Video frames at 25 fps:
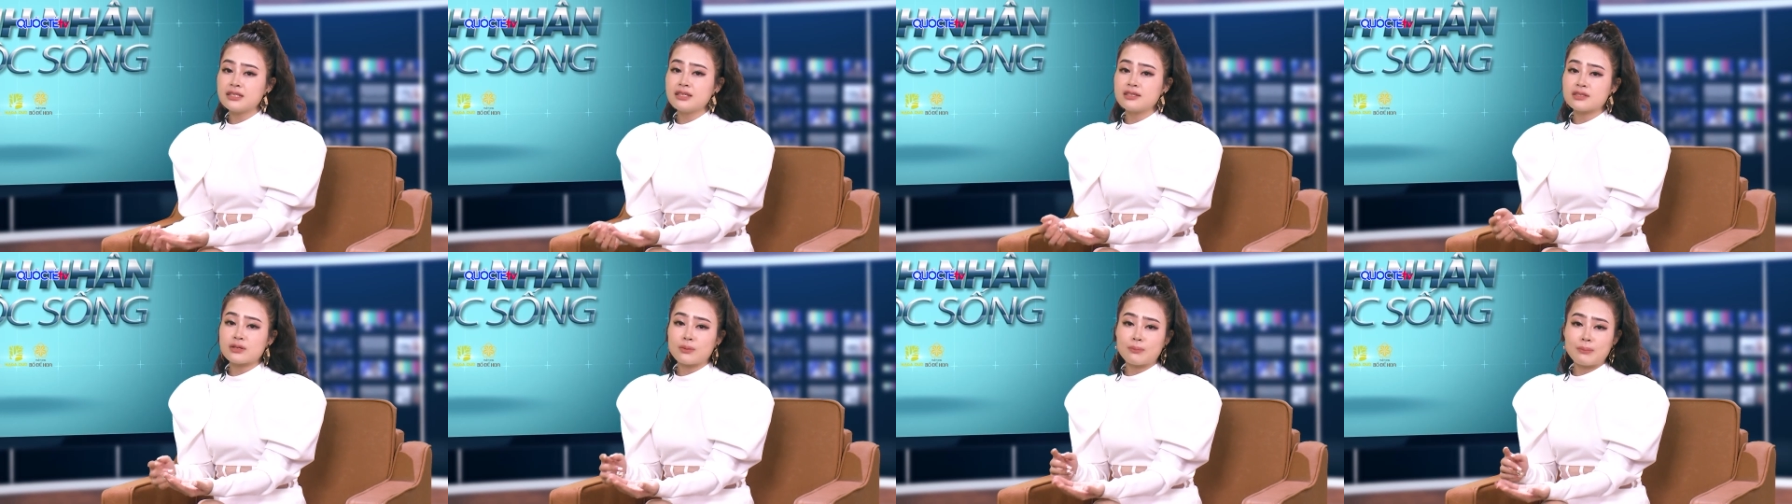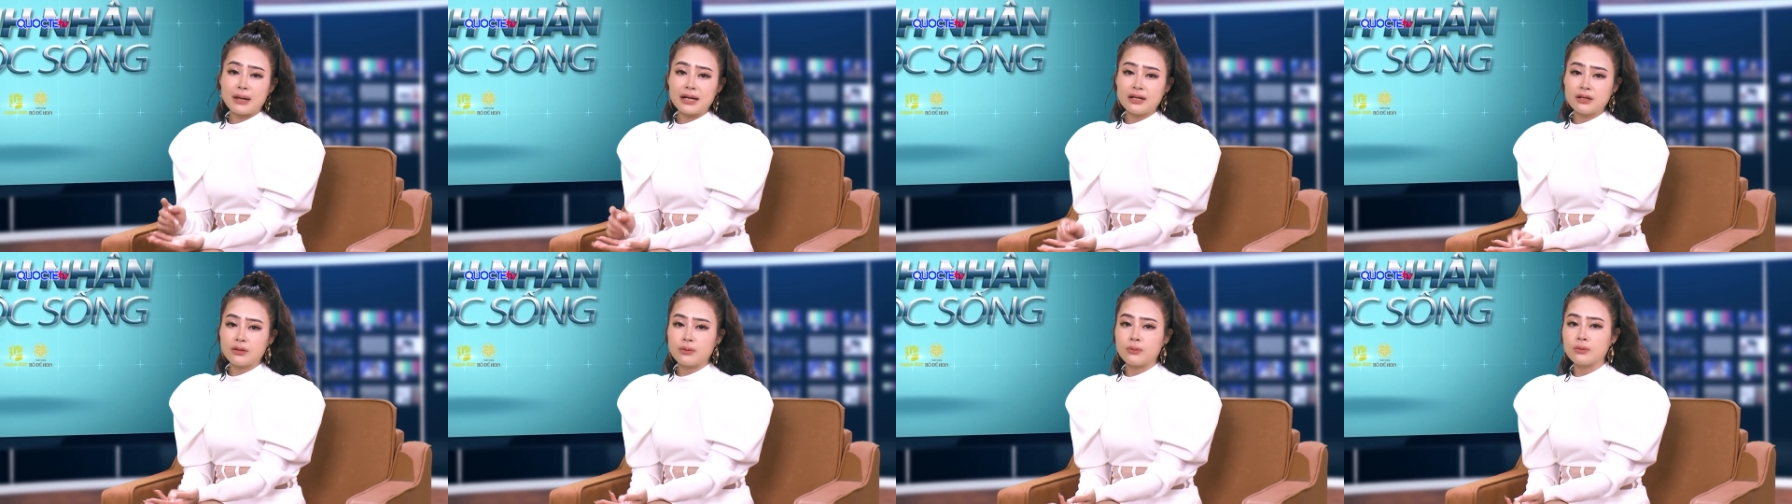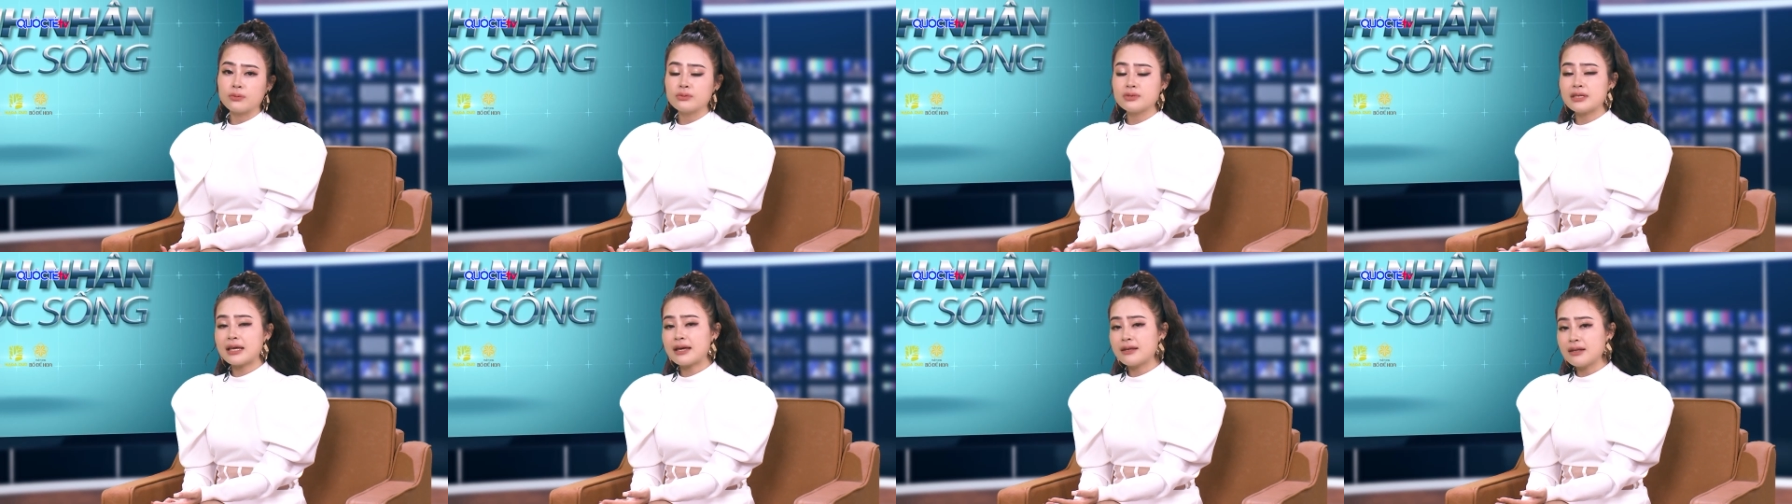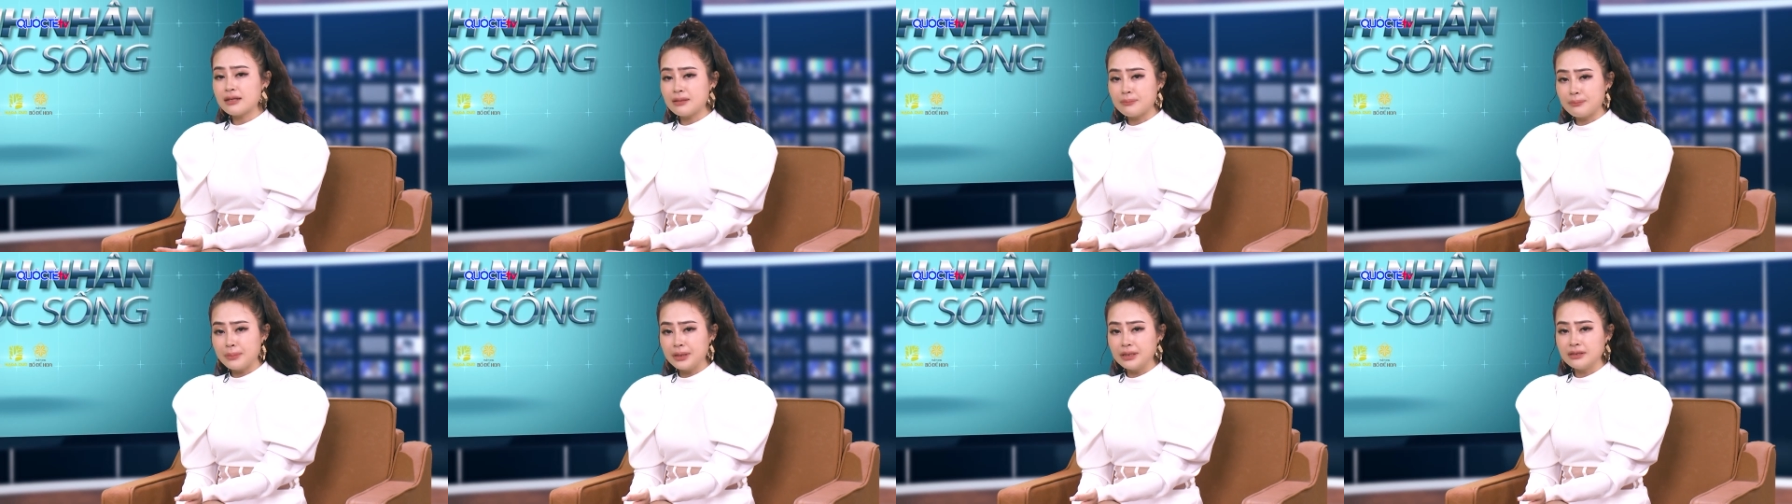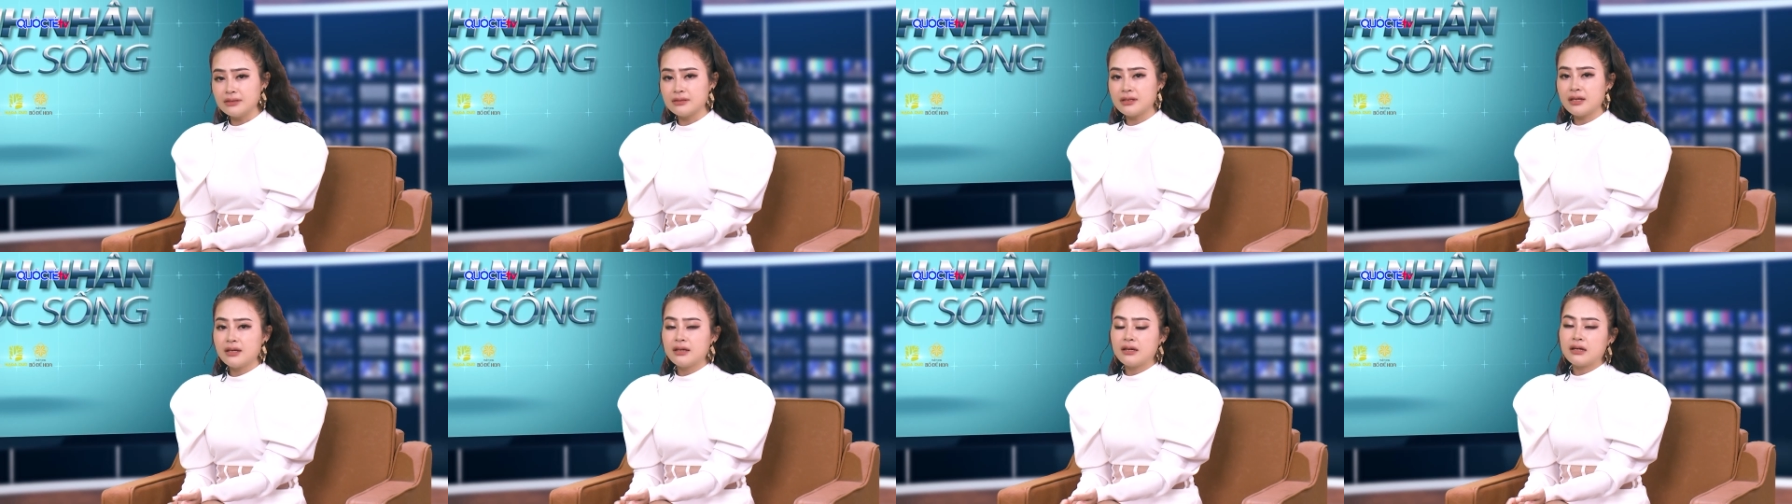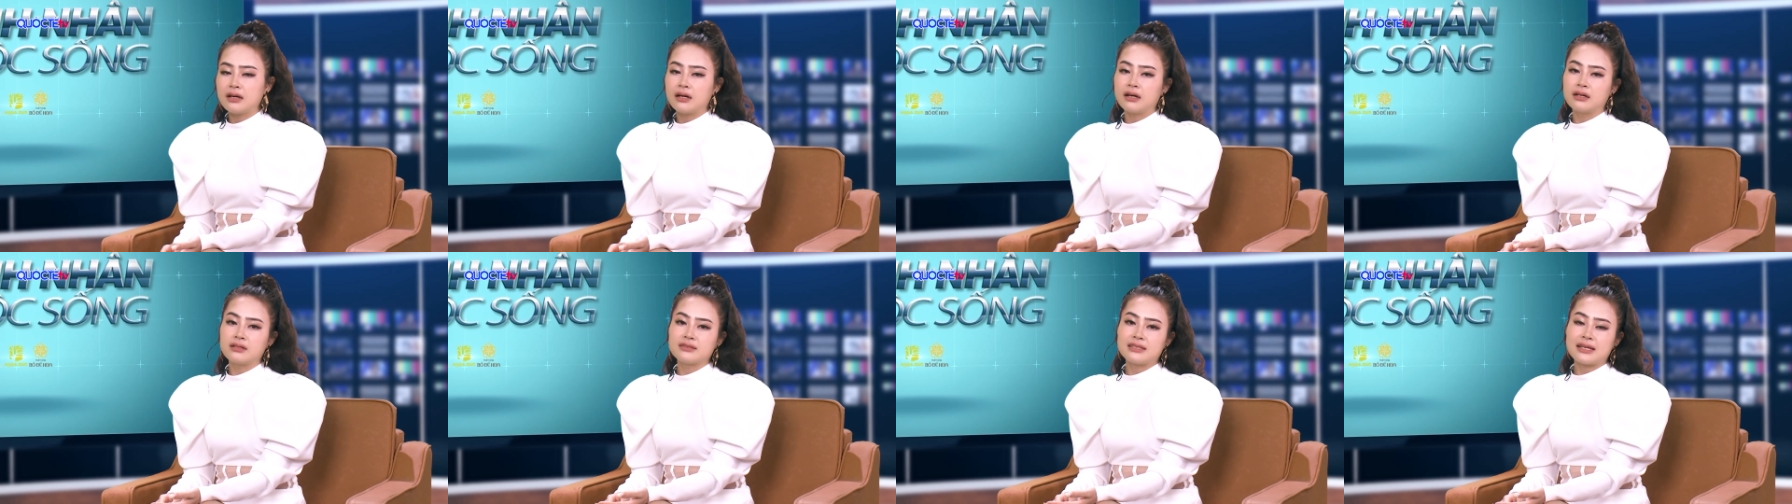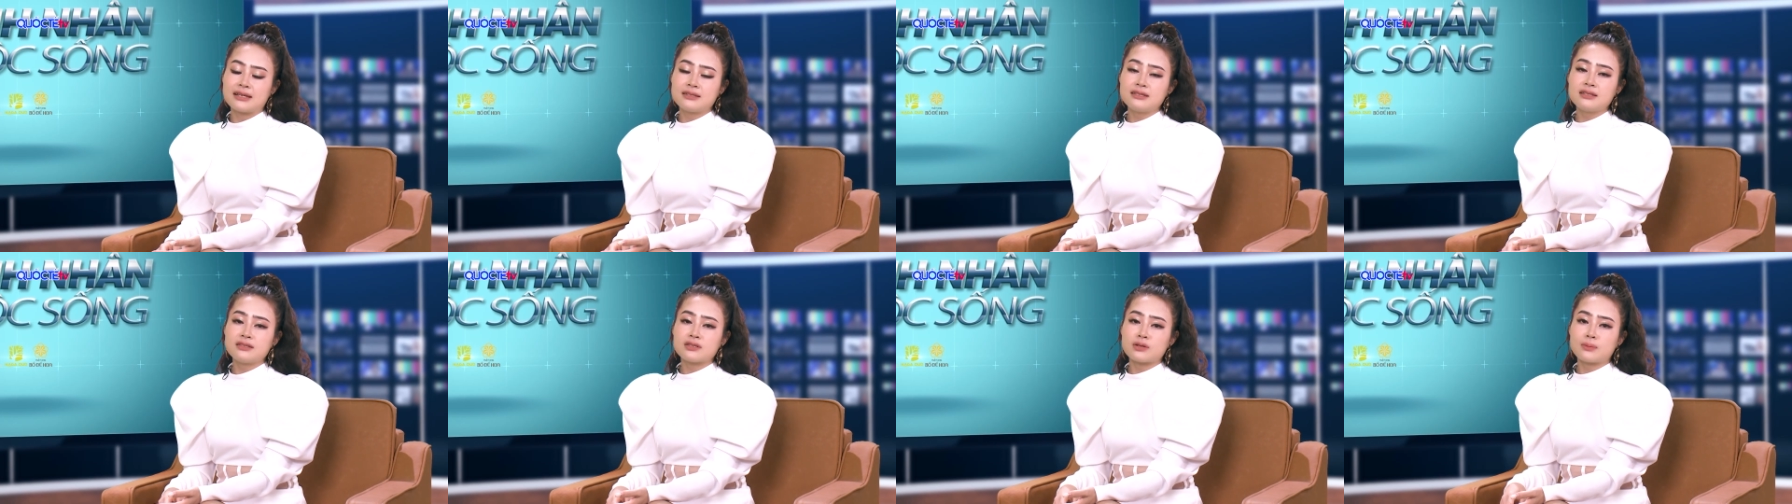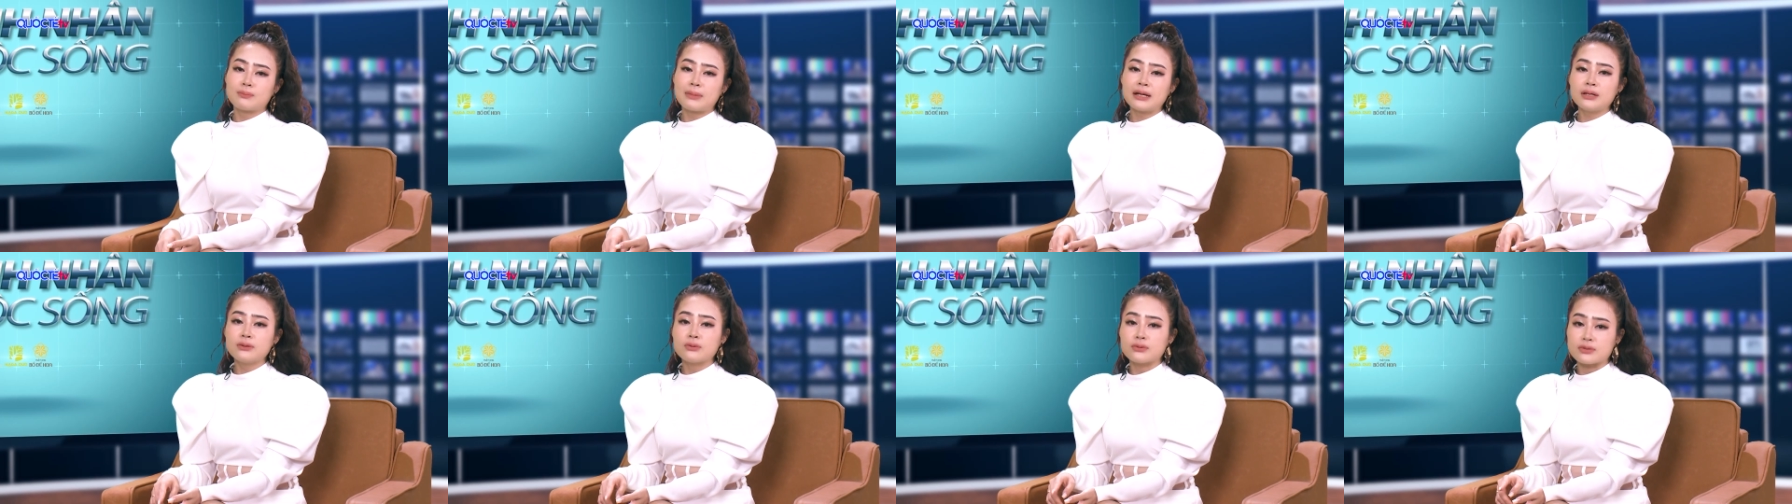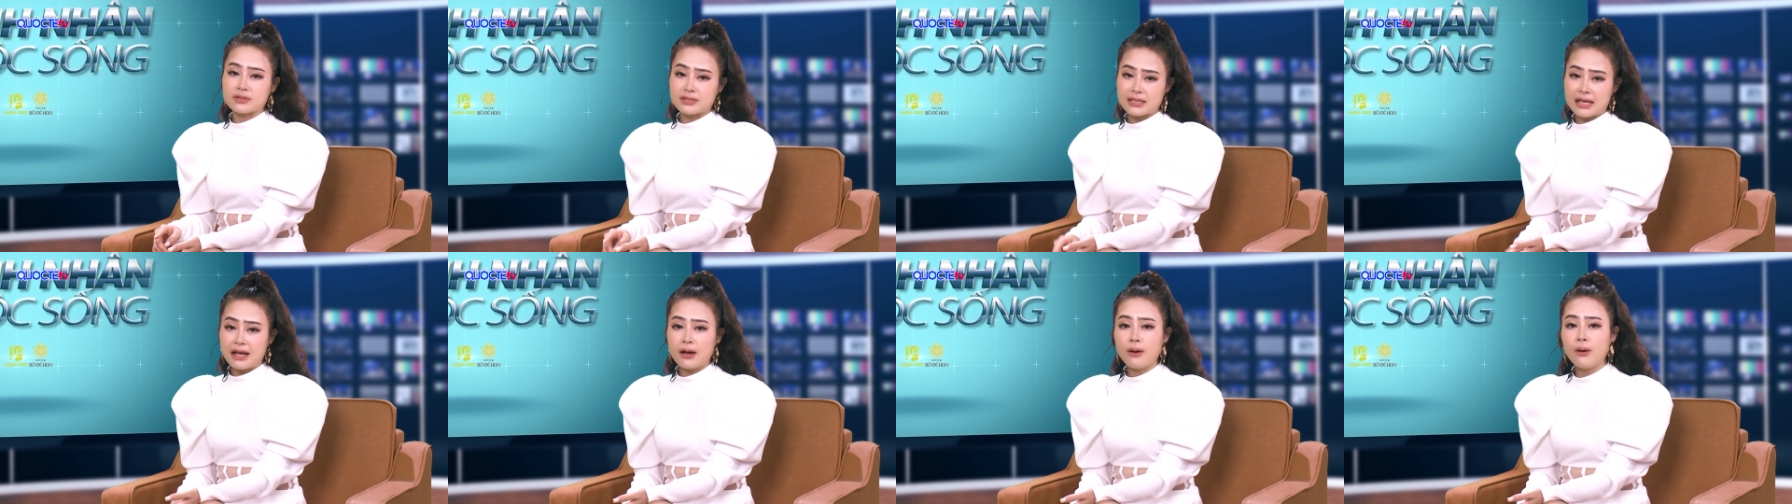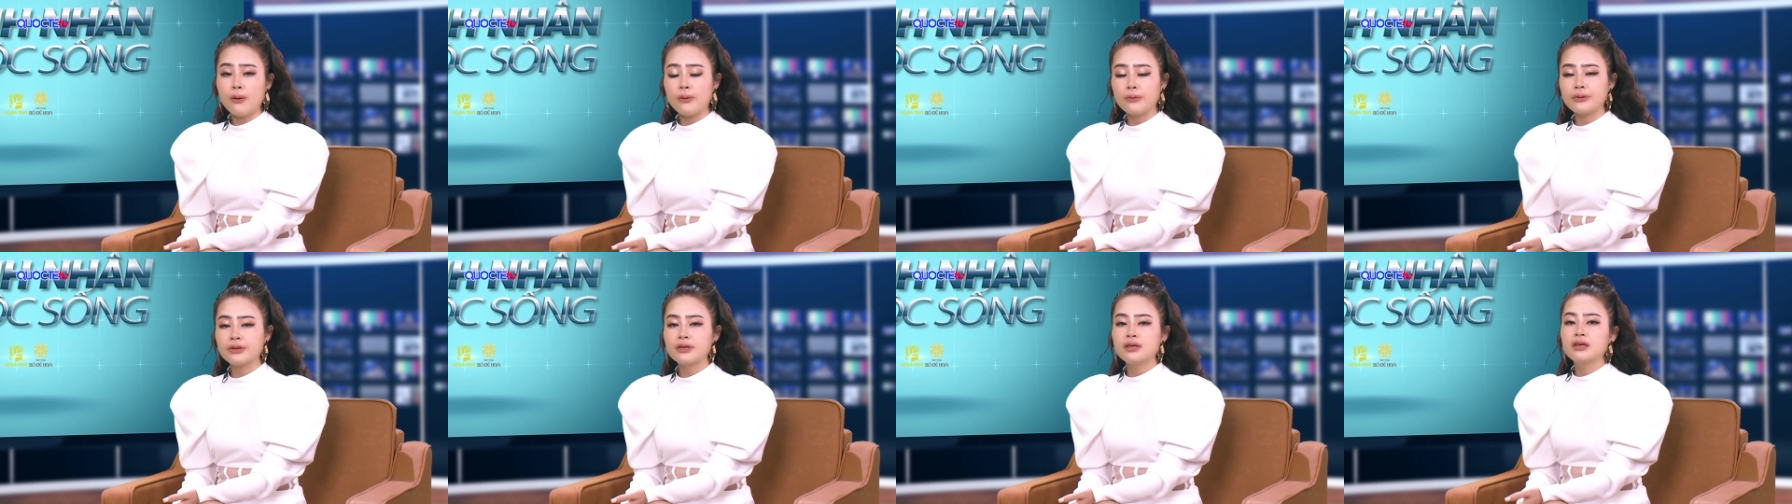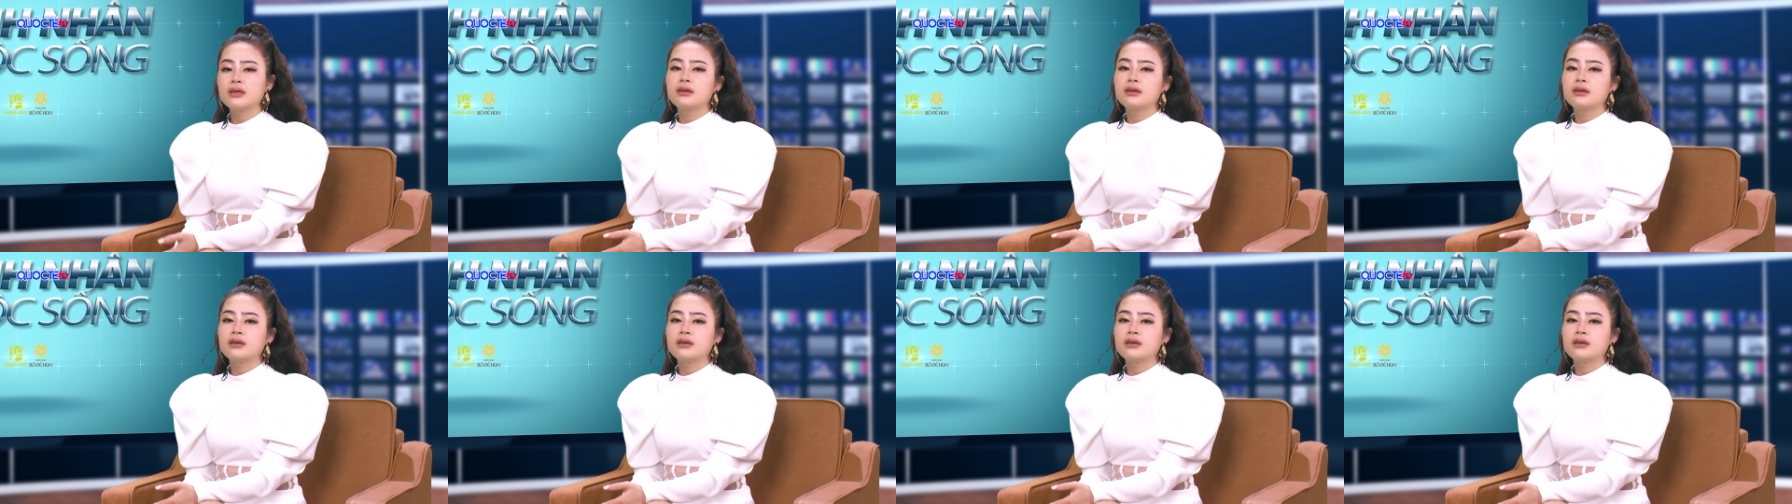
trong mắt của gia đình mình, giá trị trong mắt của xã hội,